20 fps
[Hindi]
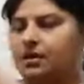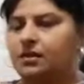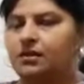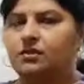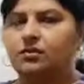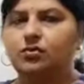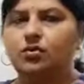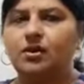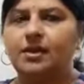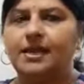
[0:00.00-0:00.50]

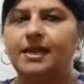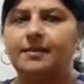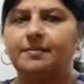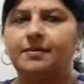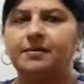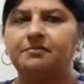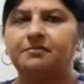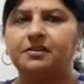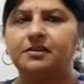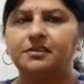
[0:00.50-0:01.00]
इसको एक
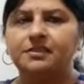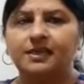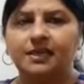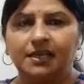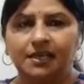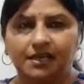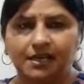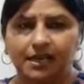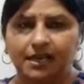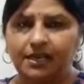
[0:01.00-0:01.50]
बार फिर से
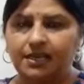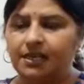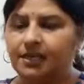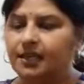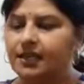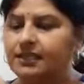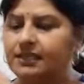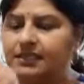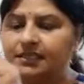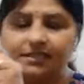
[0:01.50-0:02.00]
हिला
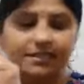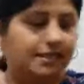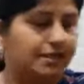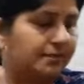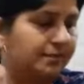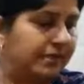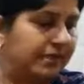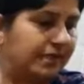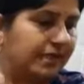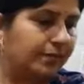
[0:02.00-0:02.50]
लेंगे जैसे कि
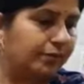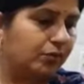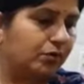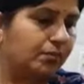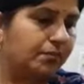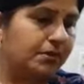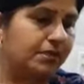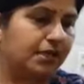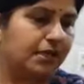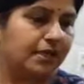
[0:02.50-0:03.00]
मैंने आपको
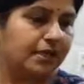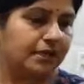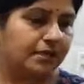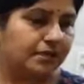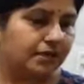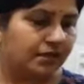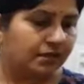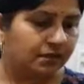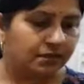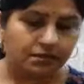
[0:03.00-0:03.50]
बताया
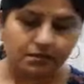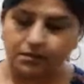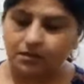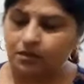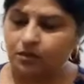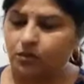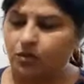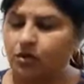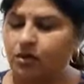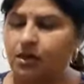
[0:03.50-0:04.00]
था
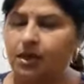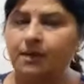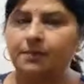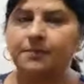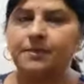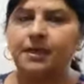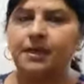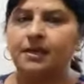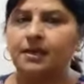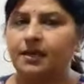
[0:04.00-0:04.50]
और अब
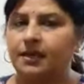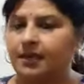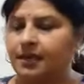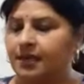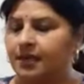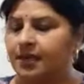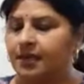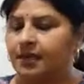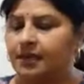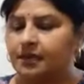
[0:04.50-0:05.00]
क्या
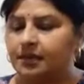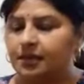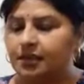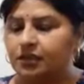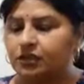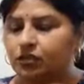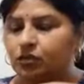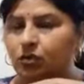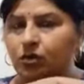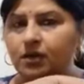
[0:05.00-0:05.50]
करेंगे
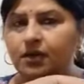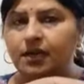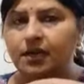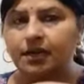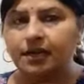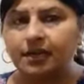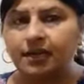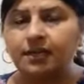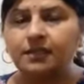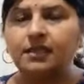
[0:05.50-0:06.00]
इसको
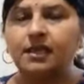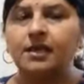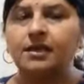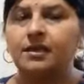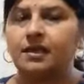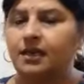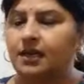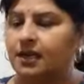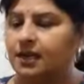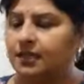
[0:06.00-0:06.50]
लगातार
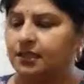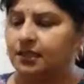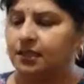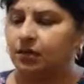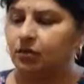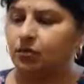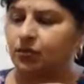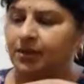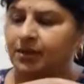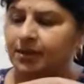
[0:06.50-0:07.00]
हिलाते
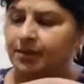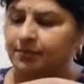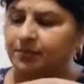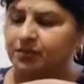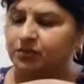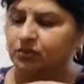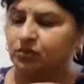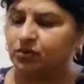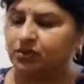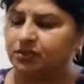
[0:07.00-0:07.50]
हुए हम
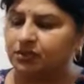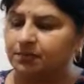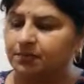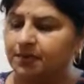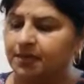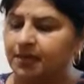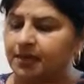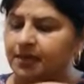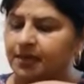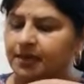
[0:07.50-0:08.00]
इसको
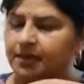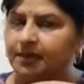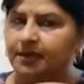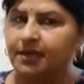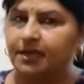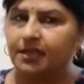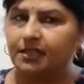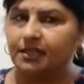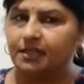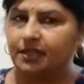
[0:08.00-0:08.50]
इसमें
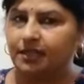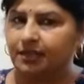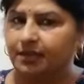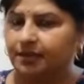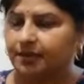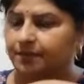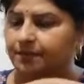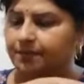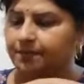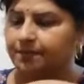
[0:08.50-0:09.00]
डाल देंगे